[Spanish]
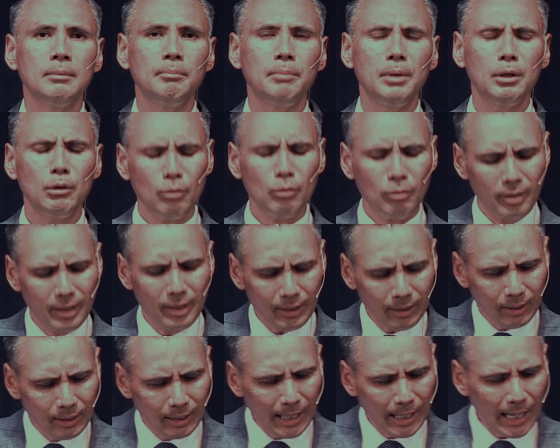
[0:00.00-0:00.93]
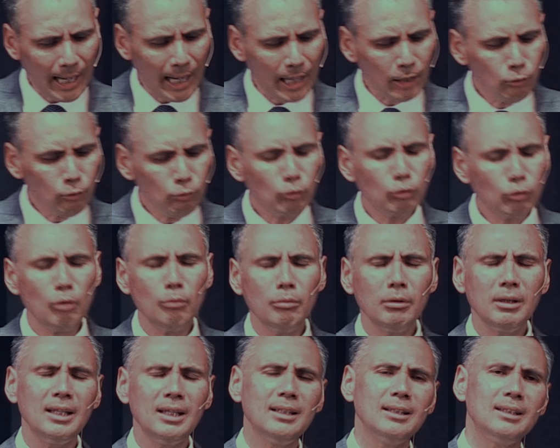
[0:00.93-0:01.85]
Pero hay un robo
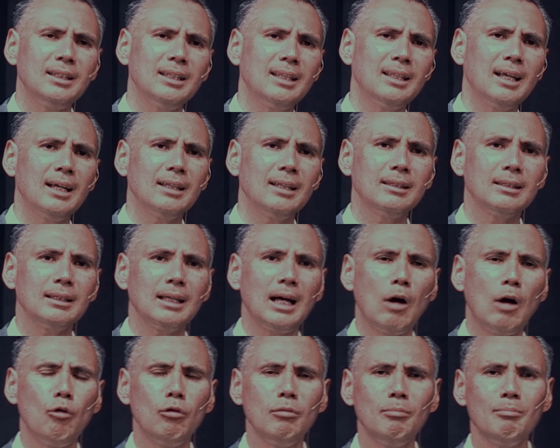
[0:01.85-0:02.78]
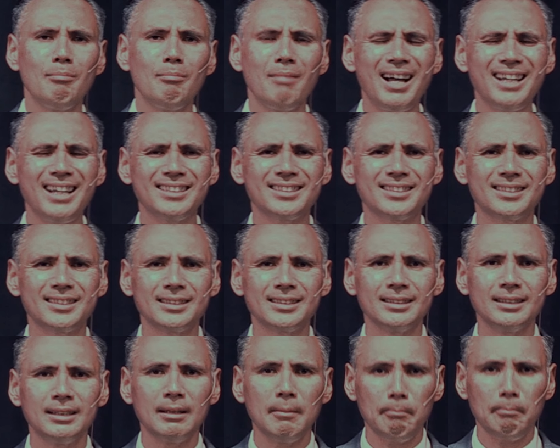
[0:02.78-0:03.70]
de identidad aún más
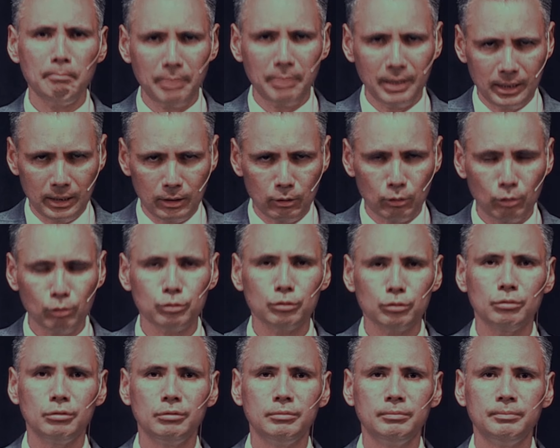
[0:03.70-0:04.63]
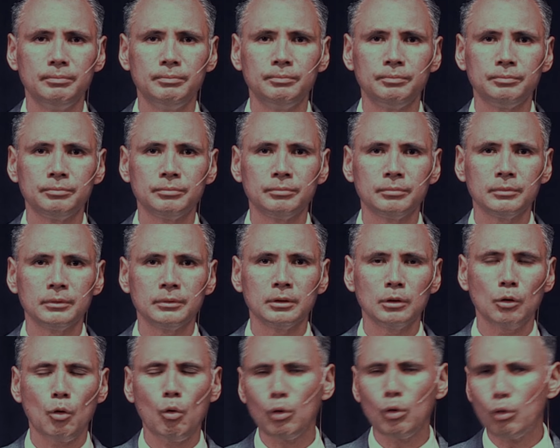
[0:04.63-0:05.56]
peligroso,
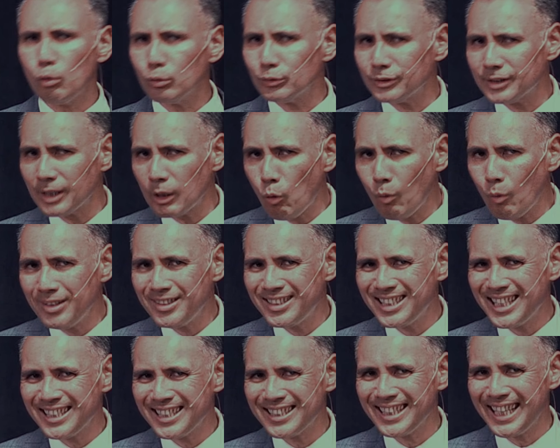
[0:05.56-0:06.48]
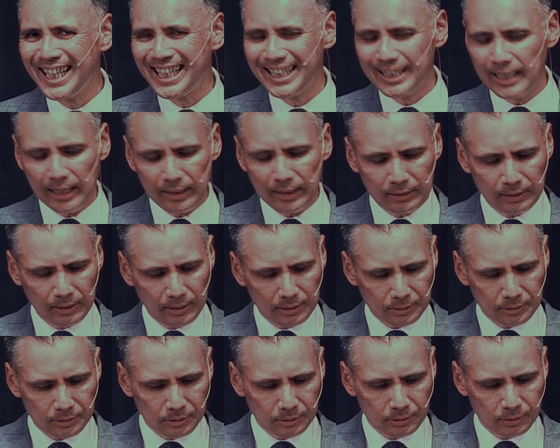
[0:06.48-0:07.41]
con consecuencias
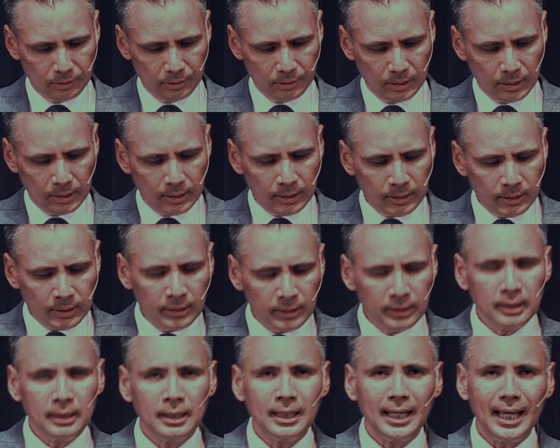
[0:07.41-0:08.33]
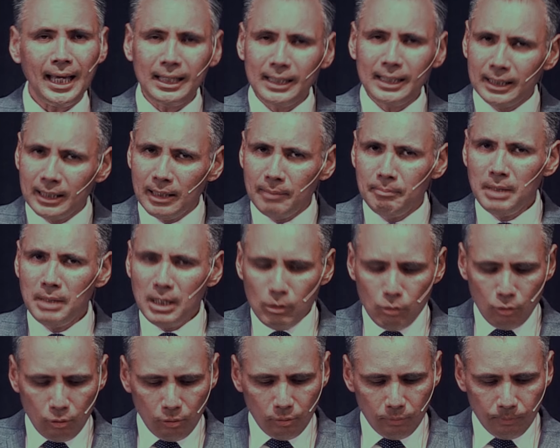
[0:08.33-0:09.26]
eternas. El
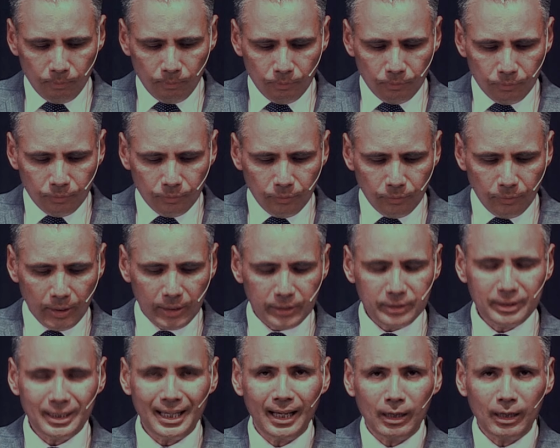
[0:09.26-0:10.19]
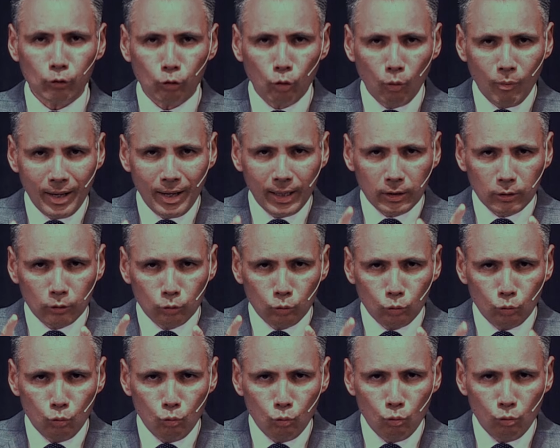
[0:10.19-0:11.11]
enemigo desea robar
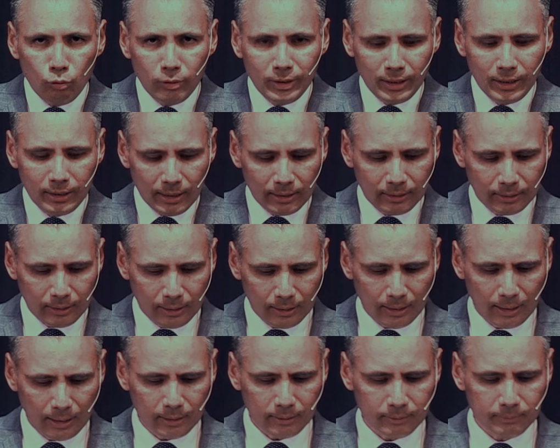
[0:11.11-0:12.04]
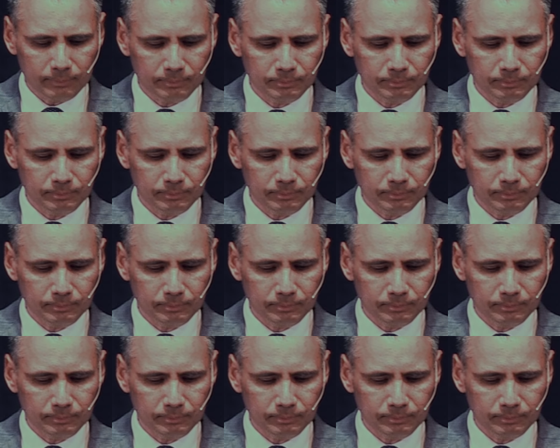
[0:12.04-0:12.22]
tu identidad.